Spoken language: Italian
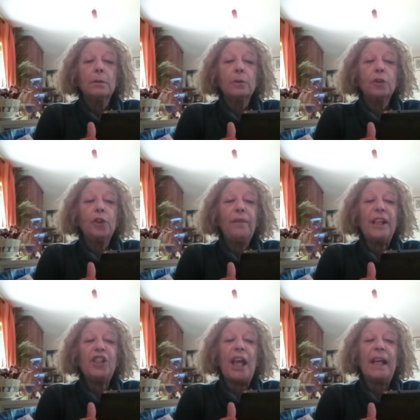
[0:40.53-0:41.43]
dove
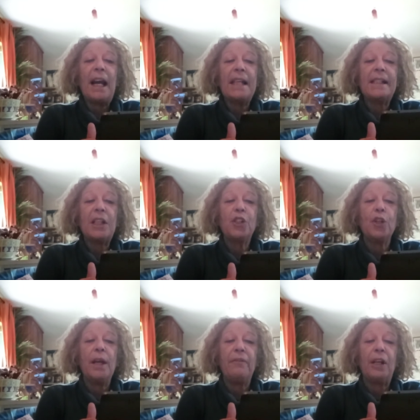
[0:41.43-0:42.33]
c'era la
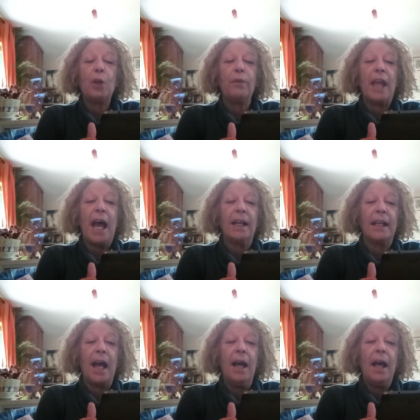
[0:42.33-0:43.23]
stazione
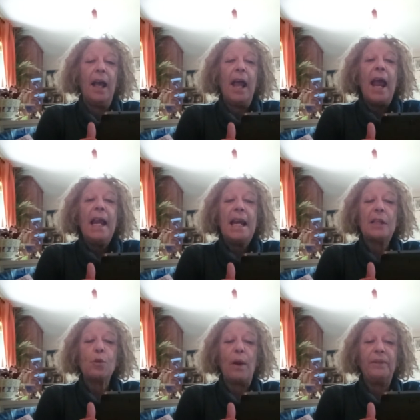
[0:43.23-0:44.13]
ferroviaria. La
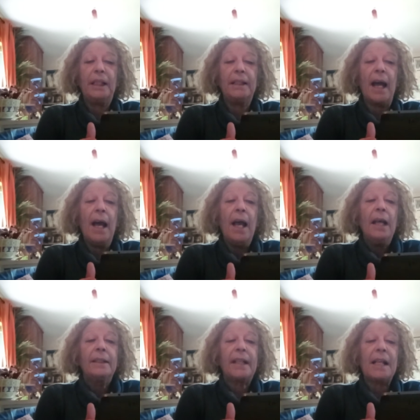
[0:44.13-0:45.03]
sua vita
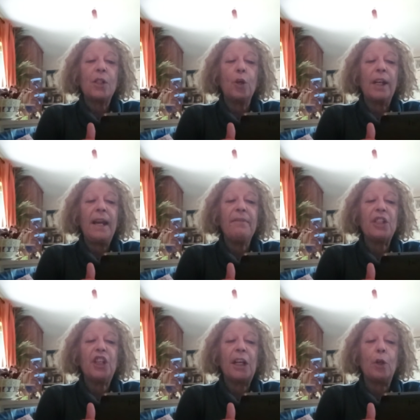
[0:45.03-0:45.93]
trascorreva
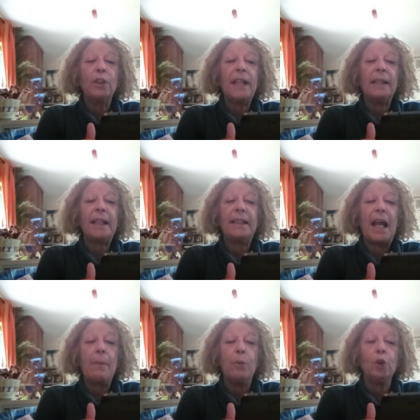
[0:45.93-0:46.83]
circondata
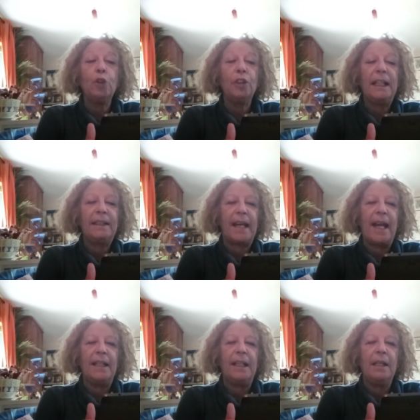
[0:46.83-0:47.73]
dal mondo dei
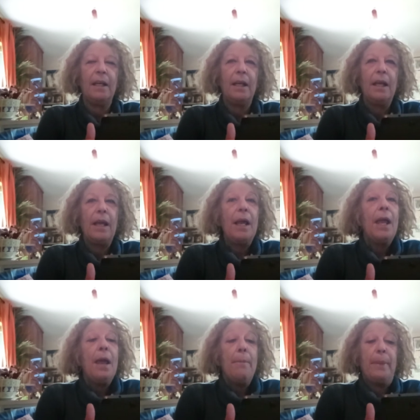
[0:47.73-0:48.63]
treni.
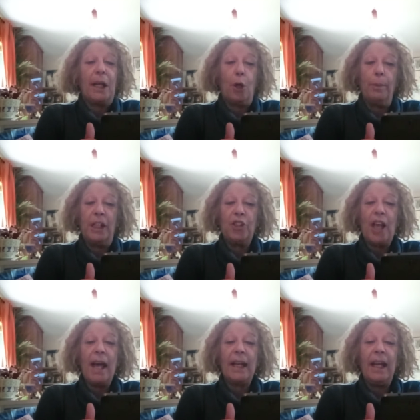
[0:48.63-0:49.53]
Per
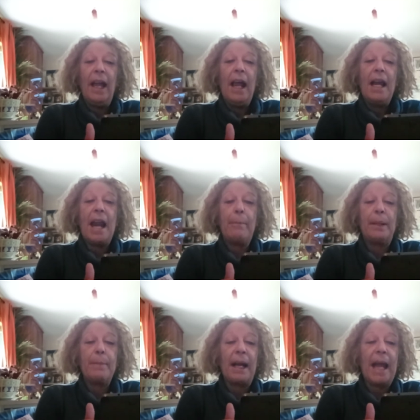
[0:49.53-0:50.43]
cominciare, la
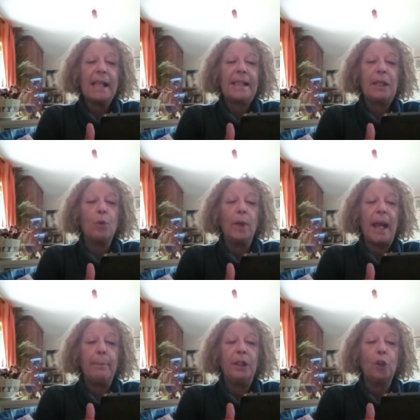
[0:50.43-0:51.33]
prima casa in cui
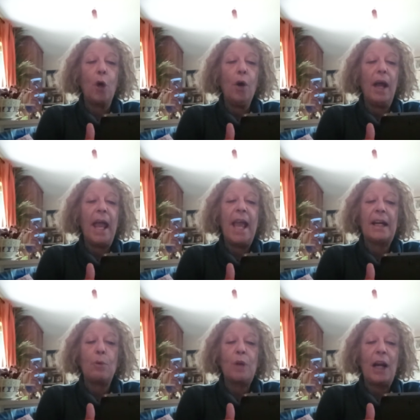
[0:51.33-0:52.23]
abitò
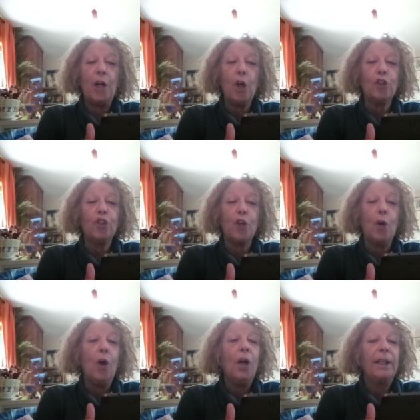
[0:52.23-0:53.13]
era un
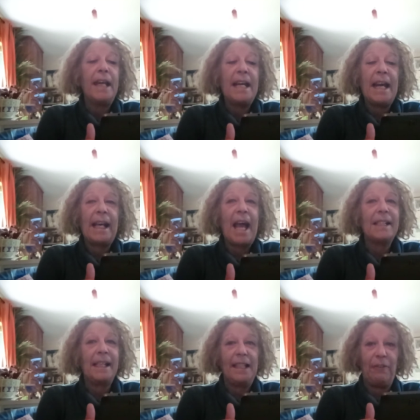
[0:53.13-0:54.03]
alloggio nelle
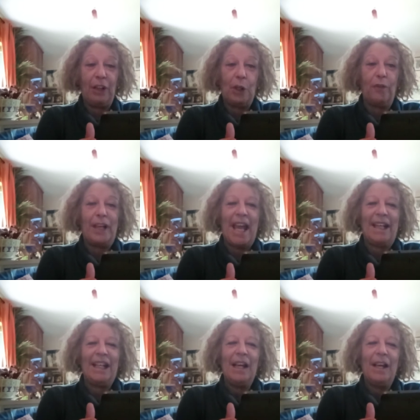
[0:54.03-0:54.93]
case dei ferrovieri.